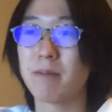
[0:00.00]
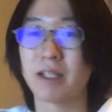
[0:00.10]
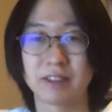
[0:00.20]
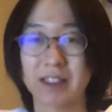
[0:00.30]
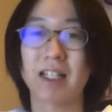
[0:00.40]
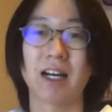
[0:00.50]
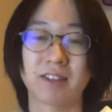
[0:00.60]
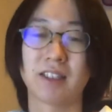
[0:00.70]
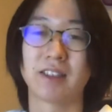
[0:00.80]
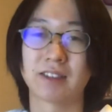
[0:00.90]
まあ、5日間あ
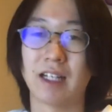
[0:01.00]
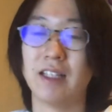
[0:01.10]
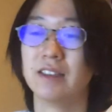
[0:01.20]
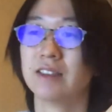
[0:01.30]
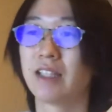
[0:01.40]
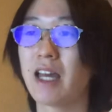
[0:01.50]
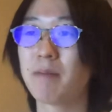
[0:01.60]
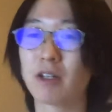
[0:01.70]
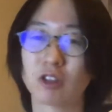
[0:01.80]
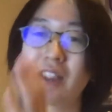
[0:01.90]
るじゃないですか。で、まあ、5期